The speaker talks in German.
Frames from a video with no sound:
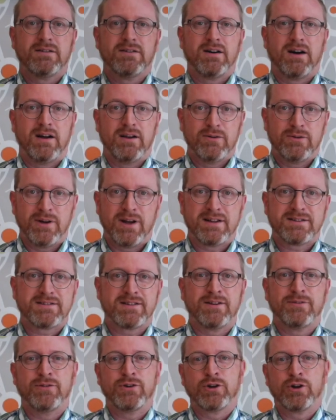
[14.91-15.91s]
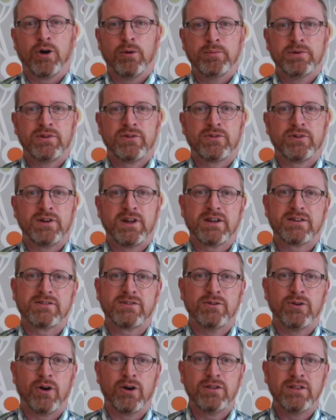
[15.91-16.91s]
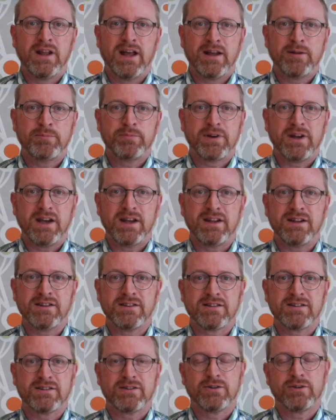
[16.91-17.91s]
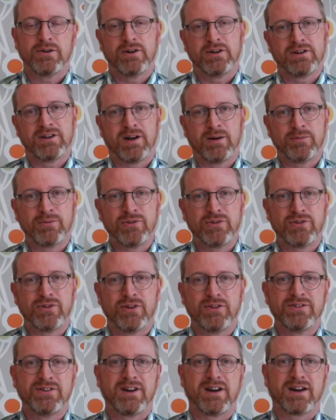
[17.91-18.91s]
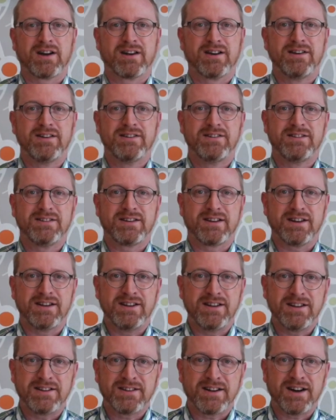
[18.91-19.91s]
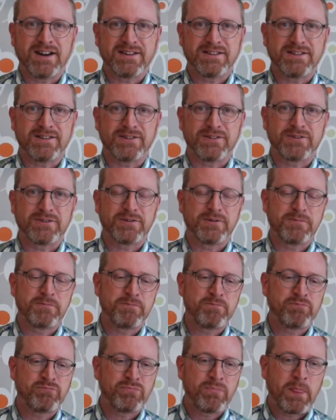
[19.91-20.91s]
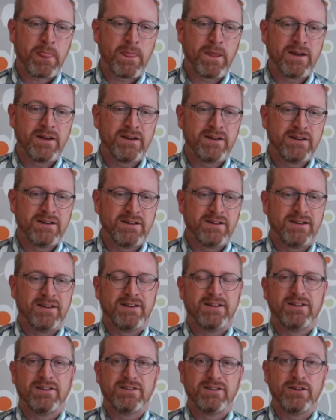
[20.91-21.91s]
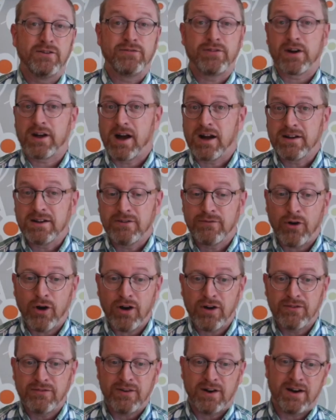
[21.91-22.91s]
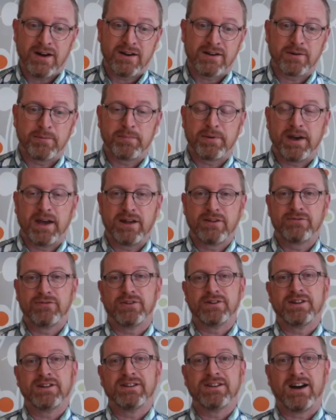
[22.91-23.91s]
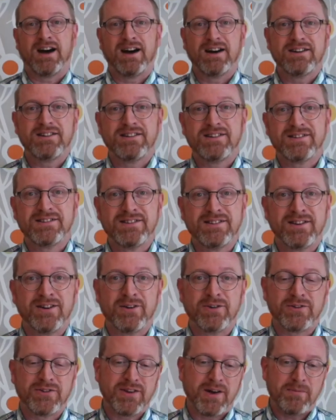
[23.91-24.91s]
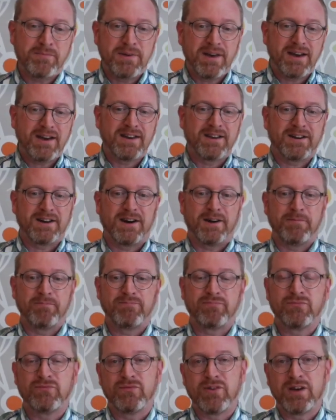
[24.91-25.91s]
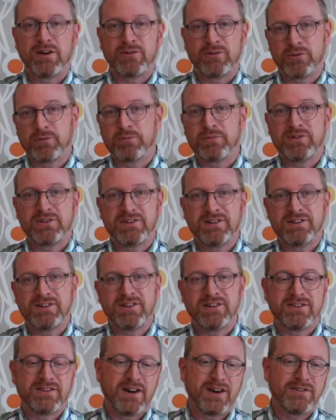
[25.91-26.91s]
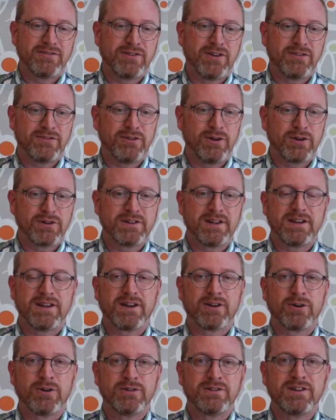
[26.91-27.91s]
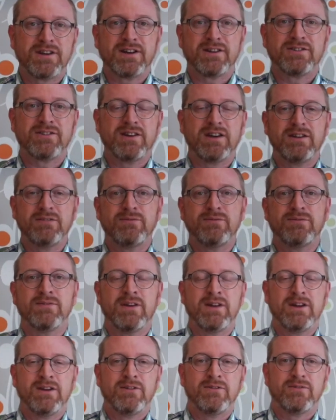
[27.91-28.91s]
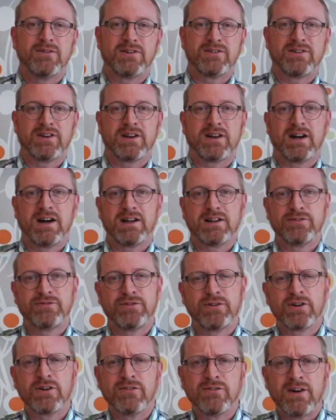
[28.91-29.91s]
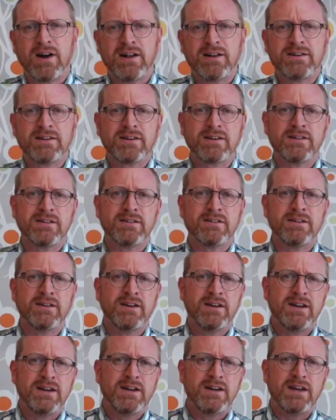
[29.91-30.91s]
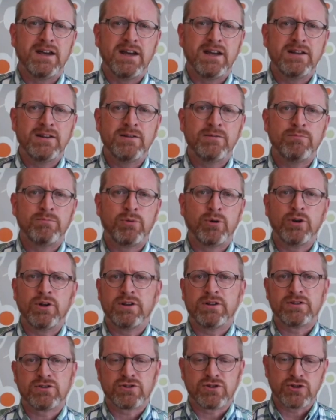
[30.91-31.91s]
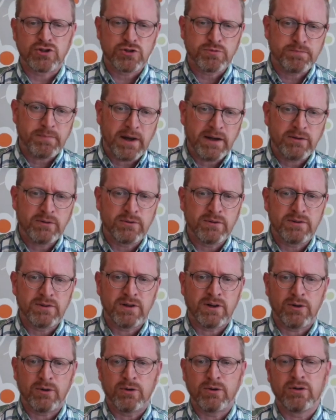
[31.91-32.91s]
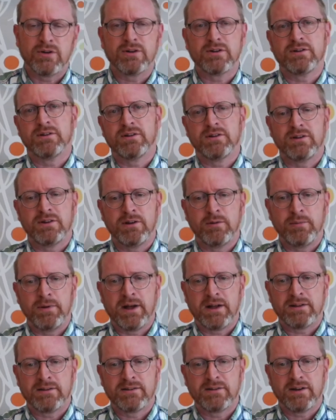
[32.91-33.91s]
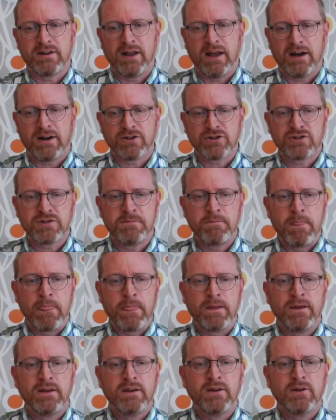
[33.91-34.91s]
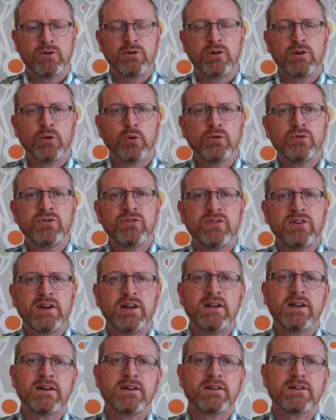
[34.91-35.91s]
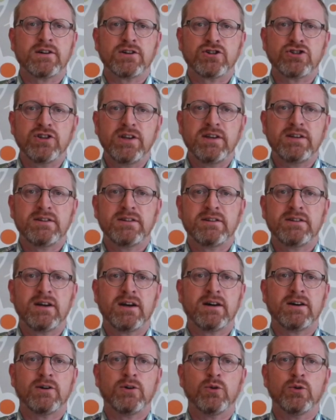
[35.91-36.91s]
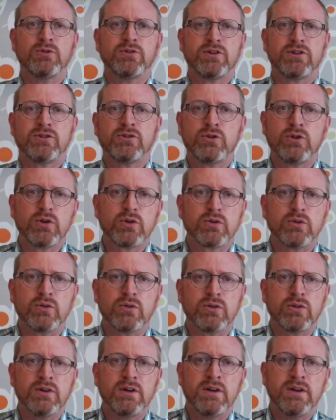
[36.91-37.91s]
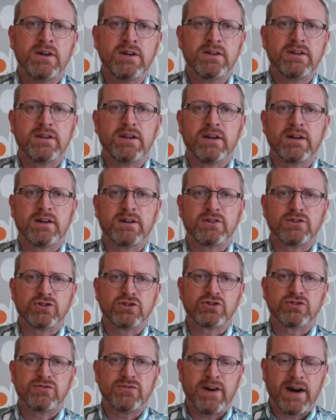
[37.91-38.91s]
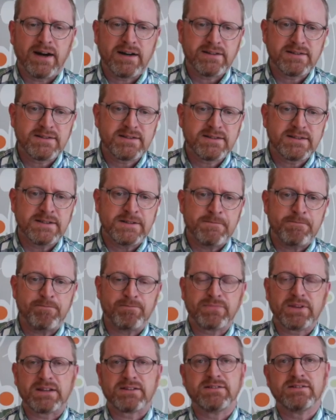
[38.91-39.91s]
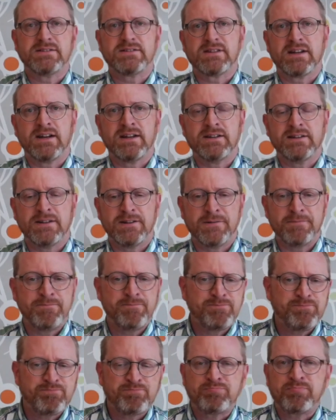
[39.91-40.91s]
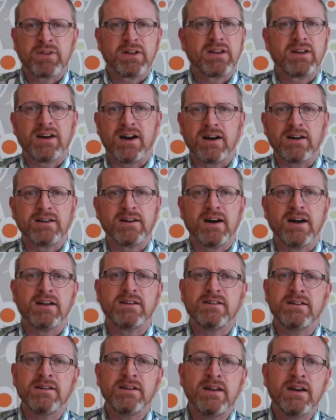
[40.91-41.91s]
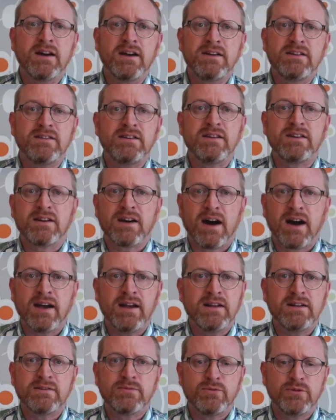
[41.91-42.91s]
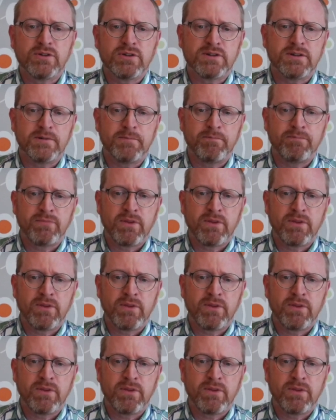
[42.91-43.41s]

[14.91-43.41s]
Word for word: Hallo, herzlich willkommen zur nächsten Online-Predigt heute am Sonntag Trinitatis. Die vergangene Woche war geprägt von den Nachrichten aus Amerika. Wer so ein bisschen die Sache verfolgt hat, der konnte ja sehen, was da gerade für gewaltige innenpolitische Spannungen auch äh, in dem Land herrschen und die unselige Geschichte der Unterdrückung der Schwarzen. Das ist eine Krankheit, die nie richtig geheilt wurde.